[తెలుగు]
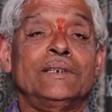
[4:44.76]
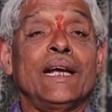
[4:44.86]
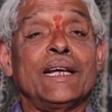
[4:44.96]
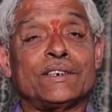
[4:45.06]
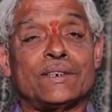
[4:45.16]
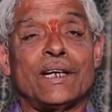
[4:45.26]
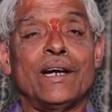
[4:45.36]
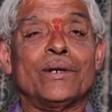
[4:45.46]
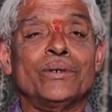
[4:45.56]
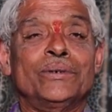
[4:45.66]
జయకృష్ణ
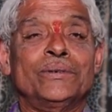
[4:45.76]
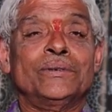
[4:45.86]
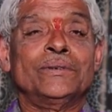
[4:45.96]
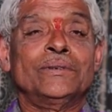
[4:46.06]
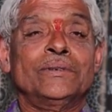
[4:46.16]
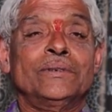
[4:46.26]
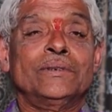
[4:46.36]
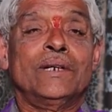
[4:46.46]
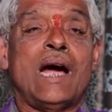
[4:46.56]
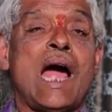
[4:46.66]
గారు
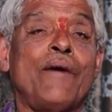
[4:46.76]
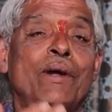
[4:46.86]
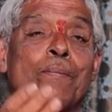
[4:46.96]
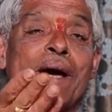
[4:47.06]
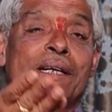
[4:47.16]
ఆవిడ